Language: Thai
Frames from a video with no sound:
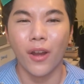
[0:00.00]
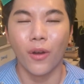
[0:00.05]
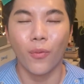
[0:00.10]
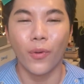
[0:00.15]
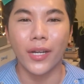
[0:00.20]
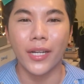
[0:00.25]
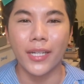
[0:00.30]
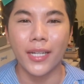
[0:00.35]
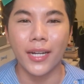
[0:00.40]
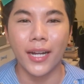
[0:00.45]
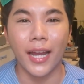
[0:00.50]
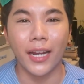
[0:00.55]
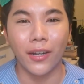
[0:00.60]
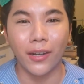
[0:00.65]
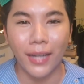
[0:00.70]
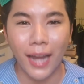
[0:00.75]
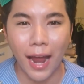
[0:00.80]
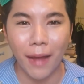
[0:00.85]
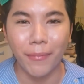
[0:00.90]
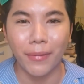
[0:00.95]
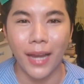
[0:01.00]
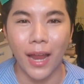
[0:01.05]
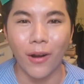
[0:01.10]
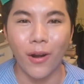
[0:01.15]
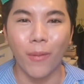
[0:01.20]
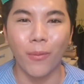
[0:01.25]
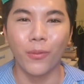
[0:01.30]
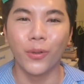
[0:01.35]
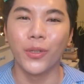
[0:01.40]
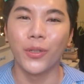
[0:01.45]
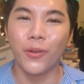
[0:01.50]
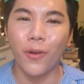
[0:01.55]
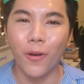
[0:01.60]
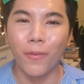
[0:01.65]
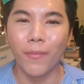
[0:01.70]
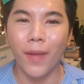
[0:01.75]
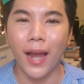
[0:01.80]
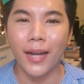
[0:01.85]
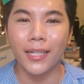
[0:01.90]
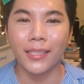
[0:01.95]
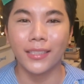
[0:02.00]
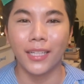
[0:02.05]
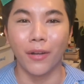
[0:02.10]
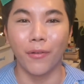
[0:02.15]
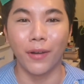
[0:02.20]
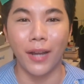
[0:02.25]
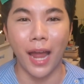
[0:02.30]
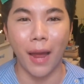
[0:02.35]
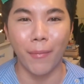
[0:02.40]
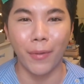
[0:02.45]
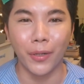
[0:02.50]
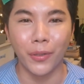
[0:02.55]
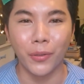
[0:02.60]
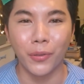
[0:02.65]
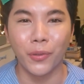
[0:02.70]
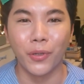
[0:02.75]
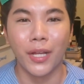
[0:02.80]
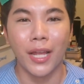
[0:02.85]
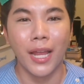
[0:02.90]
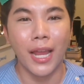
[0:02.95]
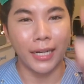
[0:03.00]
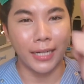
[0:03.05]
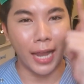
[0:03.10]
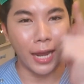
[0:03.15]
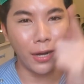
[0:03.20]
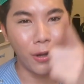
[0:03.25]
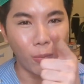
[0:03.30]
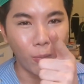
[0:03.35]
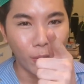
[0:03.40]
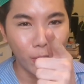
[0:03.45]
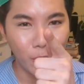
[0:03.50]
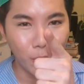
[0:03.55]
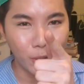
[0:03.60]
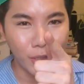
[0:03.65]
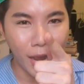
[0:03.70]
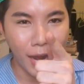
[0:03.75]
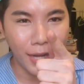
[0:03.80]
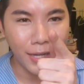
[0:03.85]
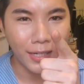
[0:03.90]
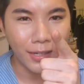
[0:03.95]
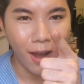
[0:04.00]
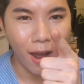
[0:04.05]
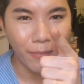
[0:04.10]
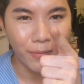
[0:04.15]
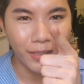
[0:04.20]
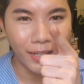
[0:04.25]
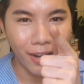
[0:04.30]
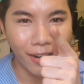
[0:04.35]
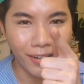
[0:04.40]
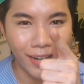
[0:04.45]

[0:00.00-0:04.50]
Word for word: วันนี้ยังไงก็ลาไปแล้ว ขอบคุณทุกคนมากที่เสียเวลามาดู แกหลงมาดูชั้นอีกรอบหนึ่งแล้ว